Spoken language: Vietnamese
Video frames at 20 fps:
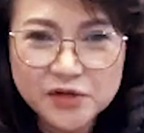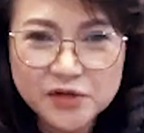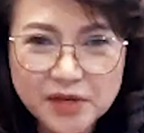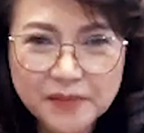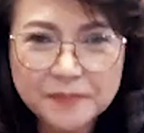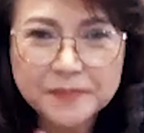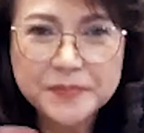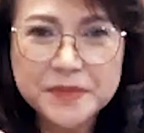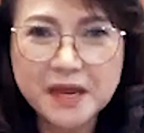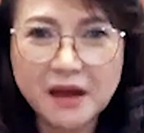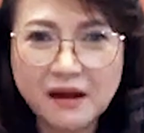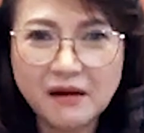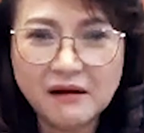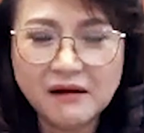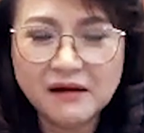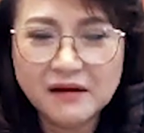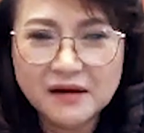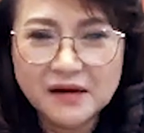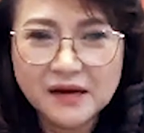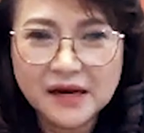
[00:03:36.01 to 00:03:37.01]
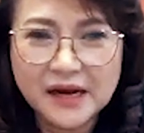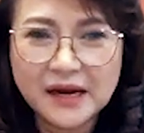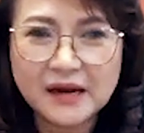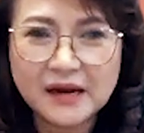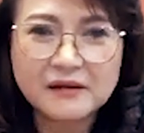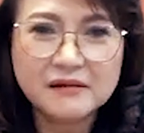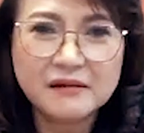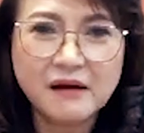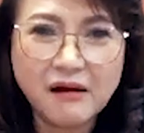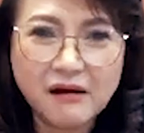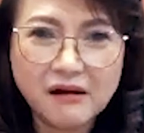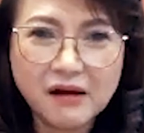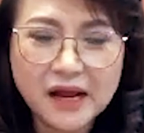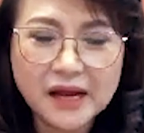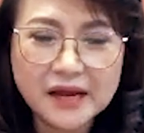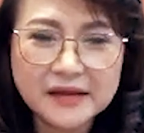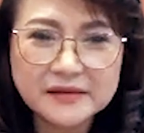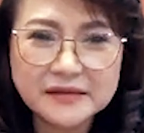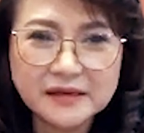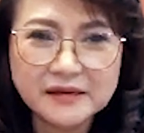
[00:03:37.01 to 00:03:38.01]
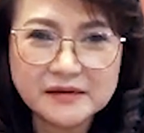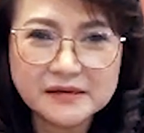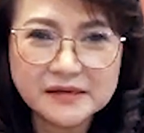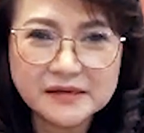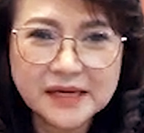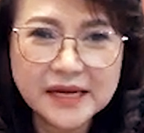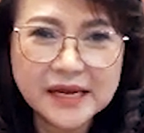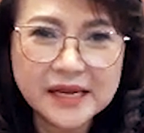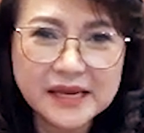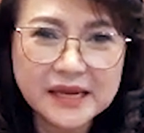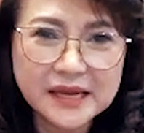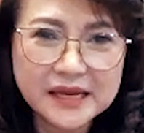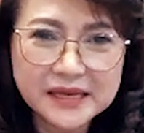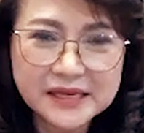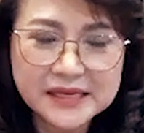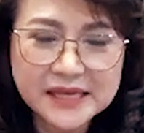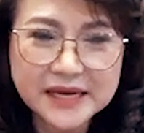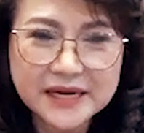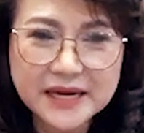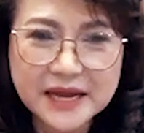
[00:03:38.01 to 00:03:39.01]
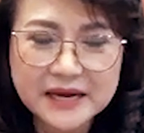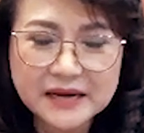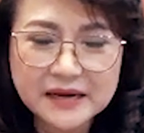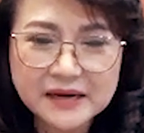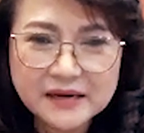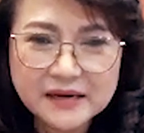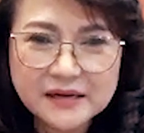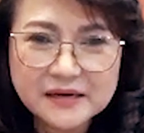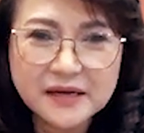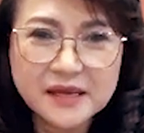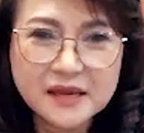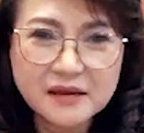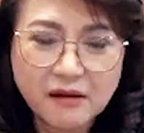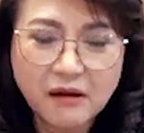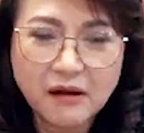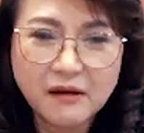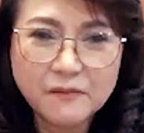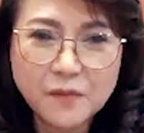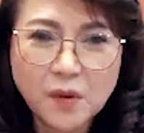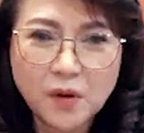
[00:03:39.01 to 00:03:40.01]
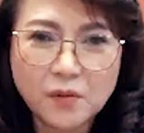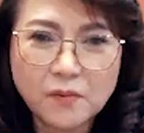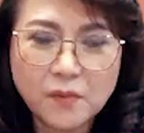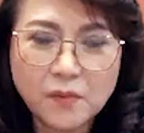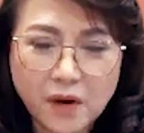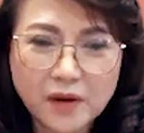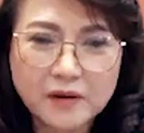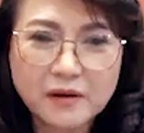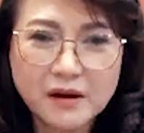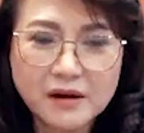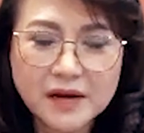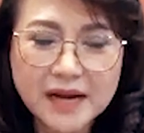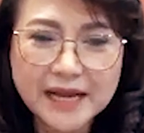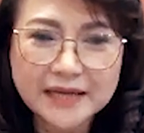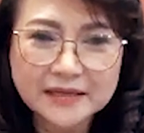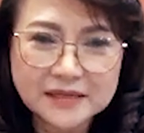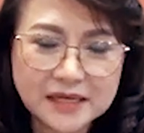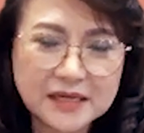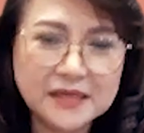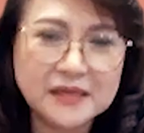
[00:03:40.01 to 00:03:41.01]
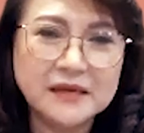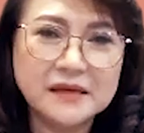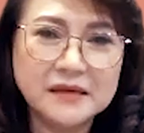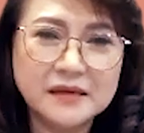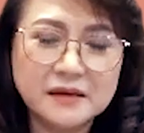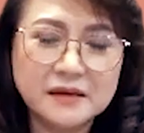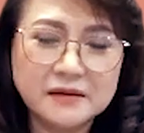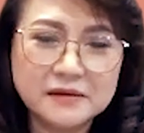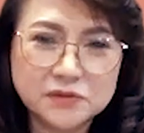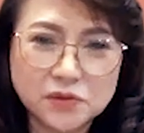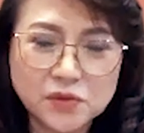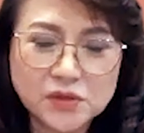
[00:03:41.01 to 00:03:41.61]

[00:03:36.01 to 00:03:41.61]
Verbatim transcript: giúp cho à, con à, những cái gia đình khi có mọi, mọi khó khăn thì à,